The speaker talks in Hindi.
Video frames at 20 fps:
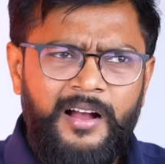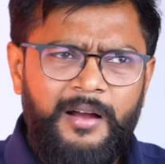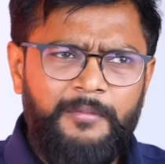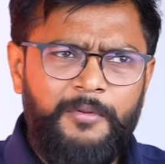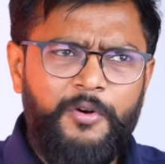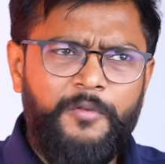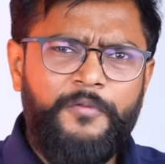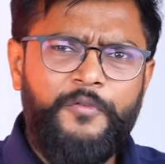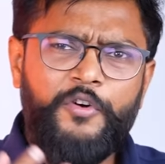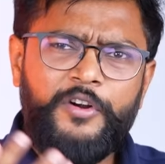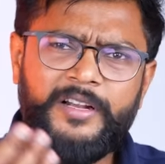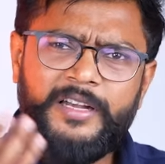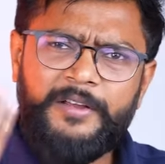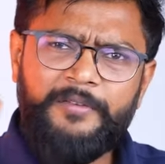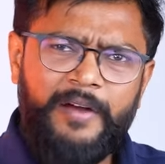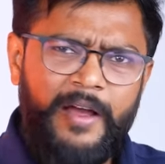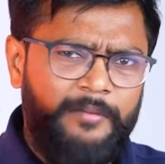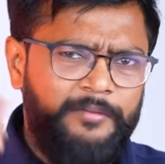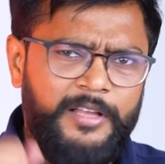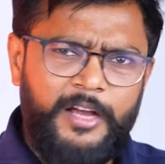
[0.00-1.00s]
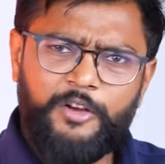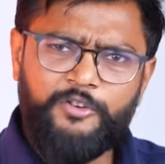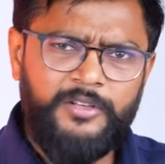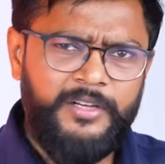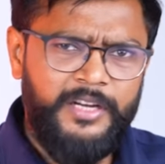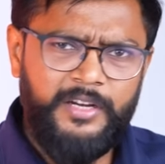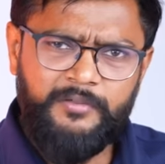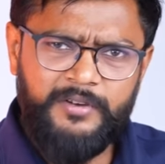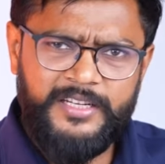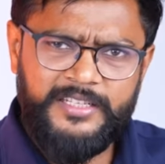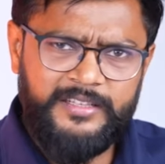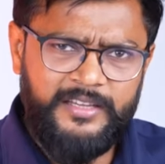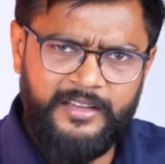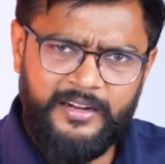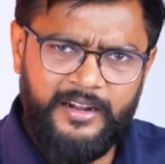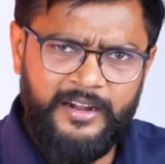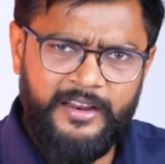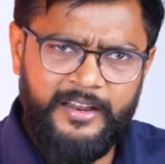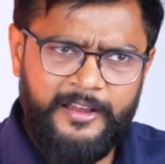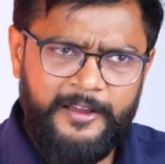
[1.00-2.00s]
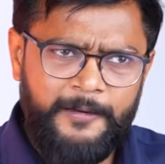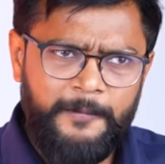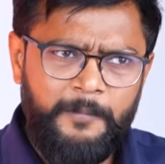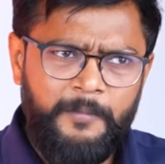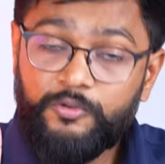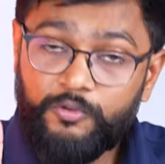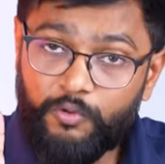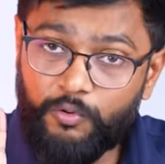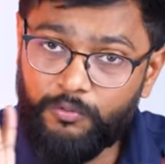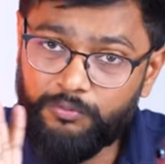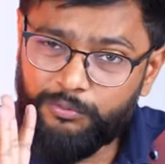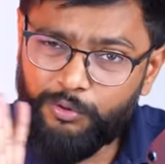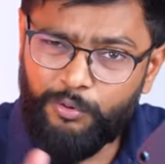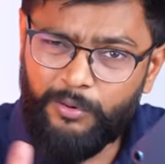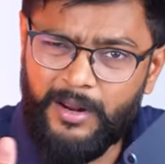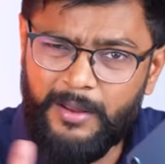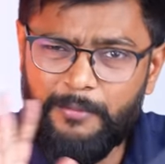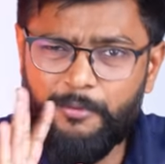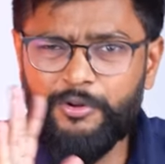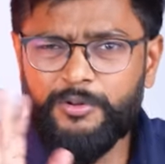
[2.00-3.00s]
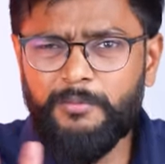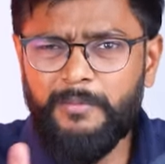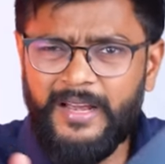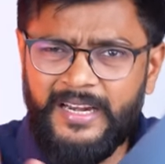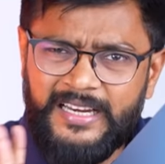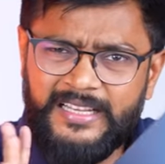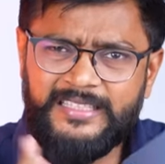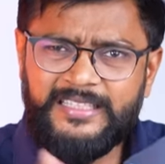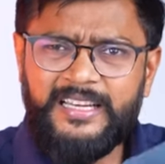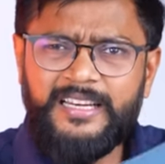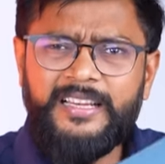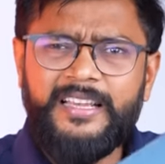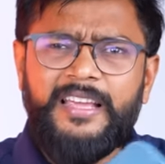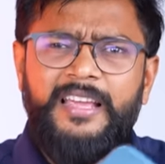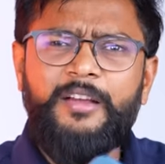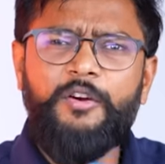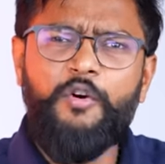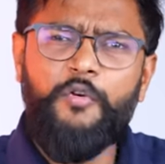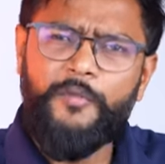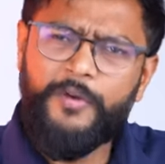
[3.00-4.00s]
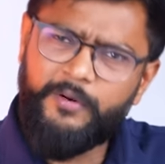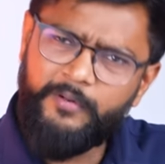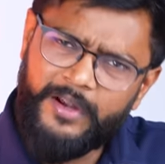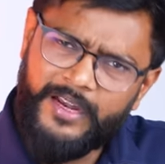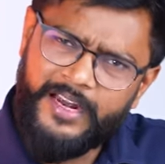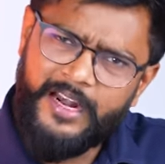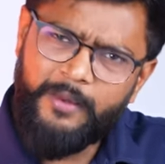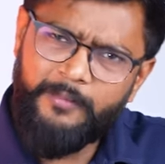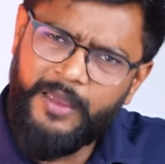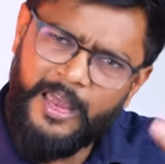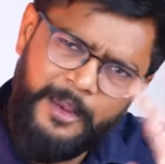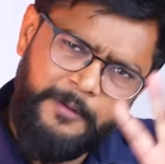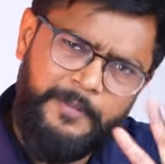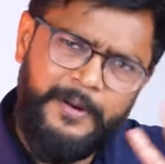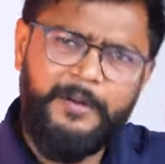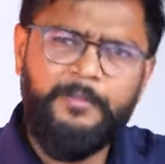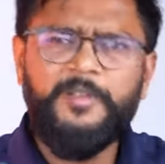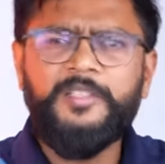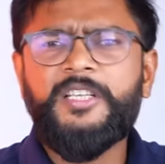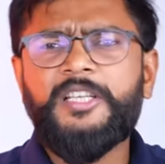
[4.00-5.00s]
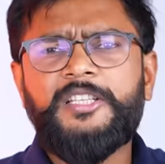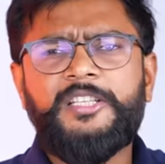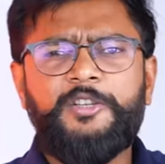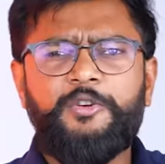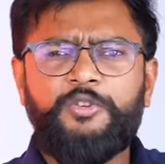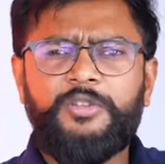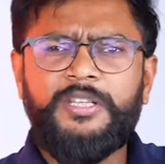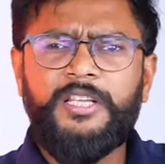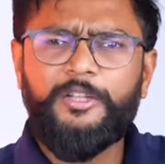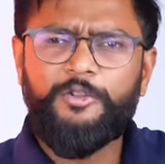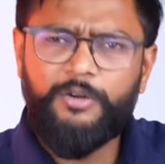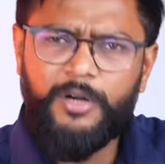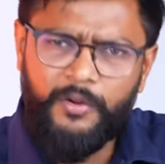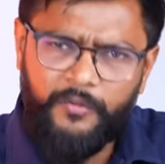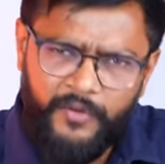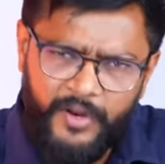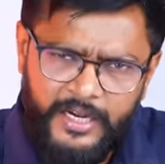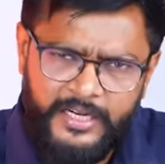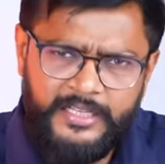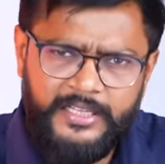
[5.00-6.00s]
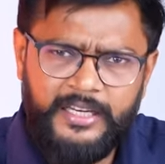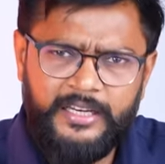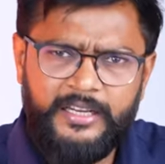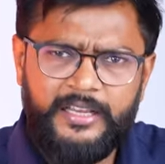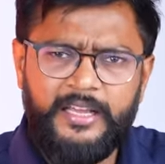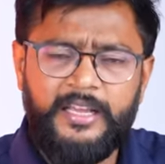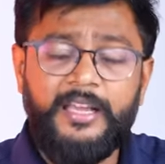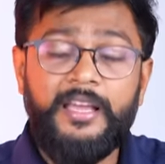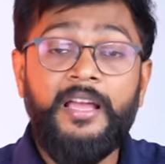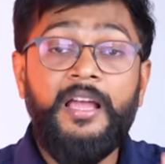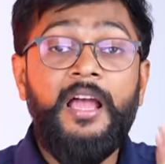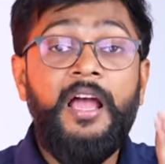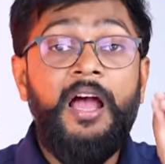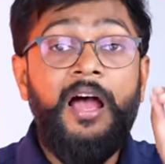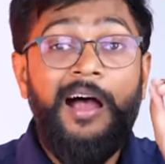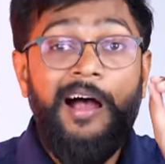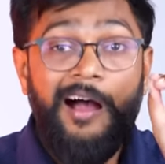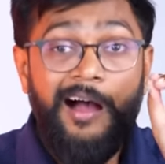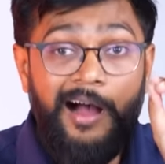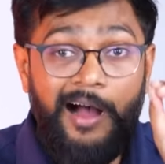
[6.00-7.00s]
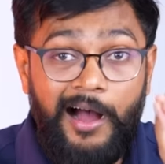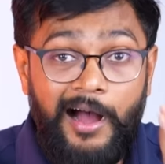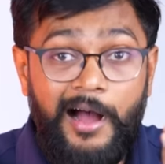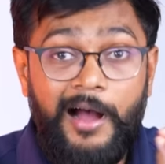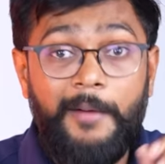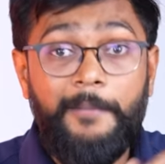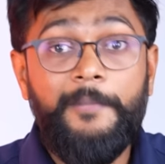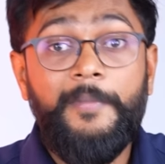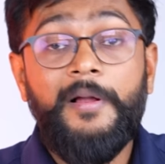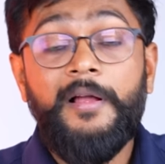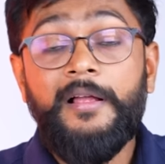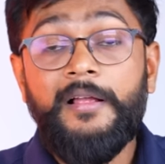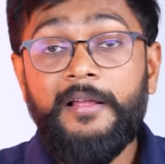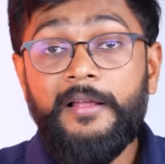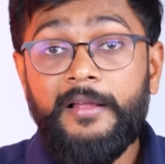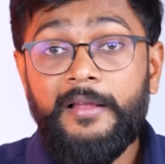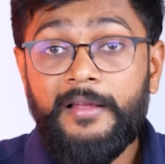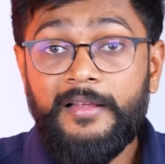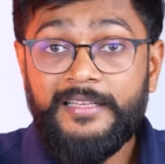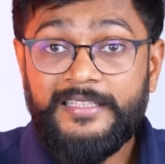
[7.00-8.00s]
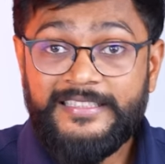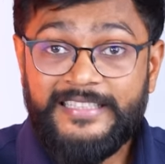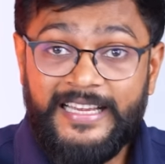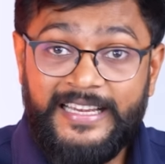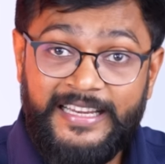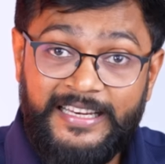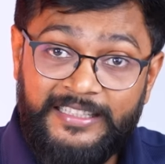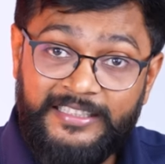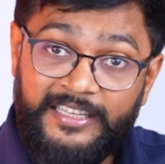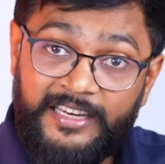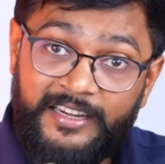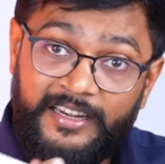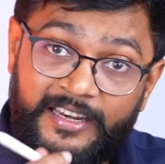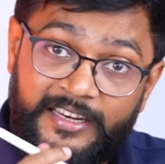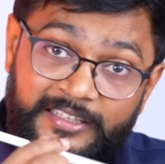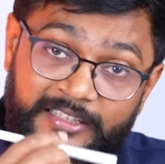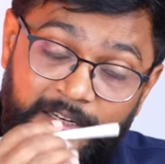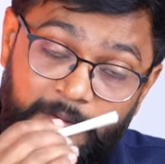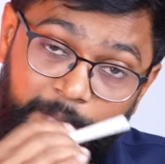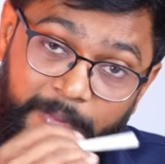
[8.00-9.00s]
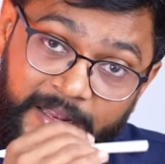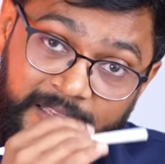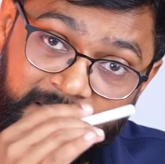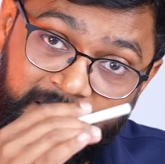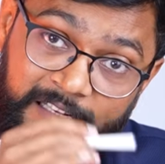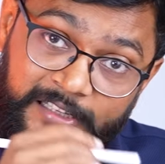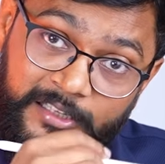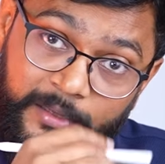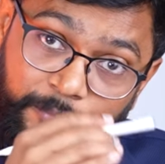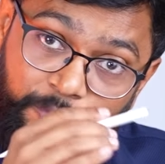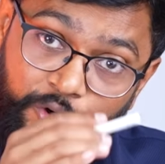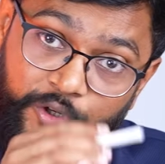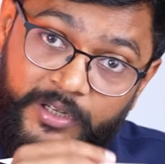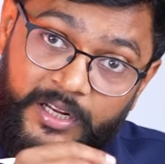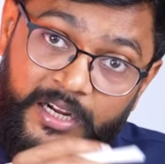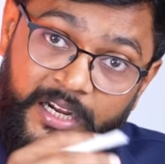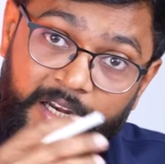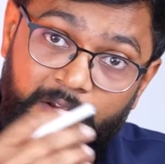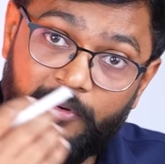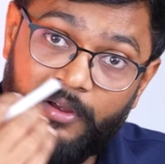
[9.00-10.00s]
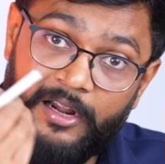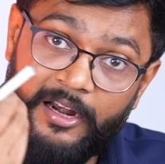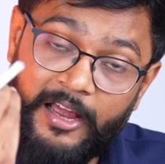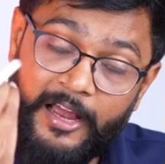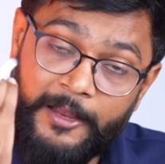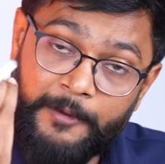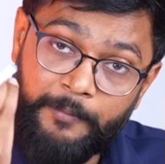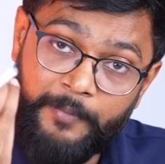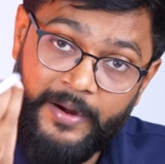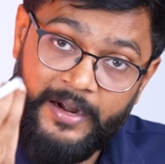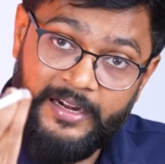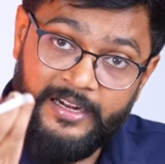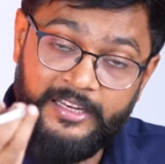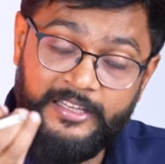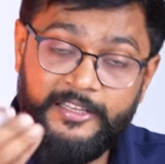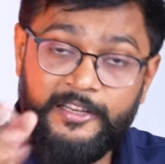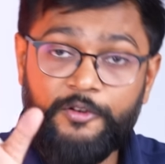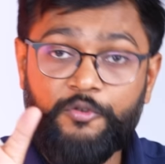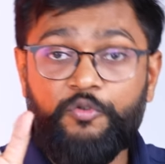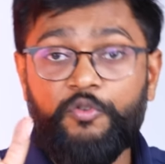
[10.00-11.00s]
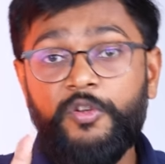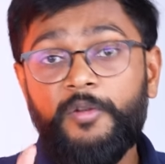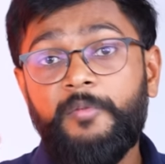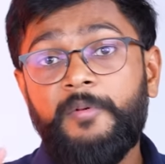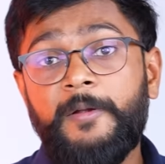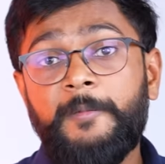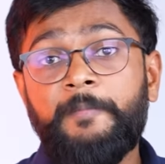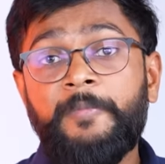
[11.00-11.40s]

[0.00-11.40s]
हम लोग फोर्टी फाइव थाउजेंड इन्वेस्ट कर रहे हैं तो थोड़ा बहुत मैनेज करके ऑफर वगैरह में आईपैड भी सस्ते होते हैं थोड़ा वेट करके आप सेकेंड जनरेशन पेंसिल सपोर्ट करने वाला आईपैड लीजिए कोई भी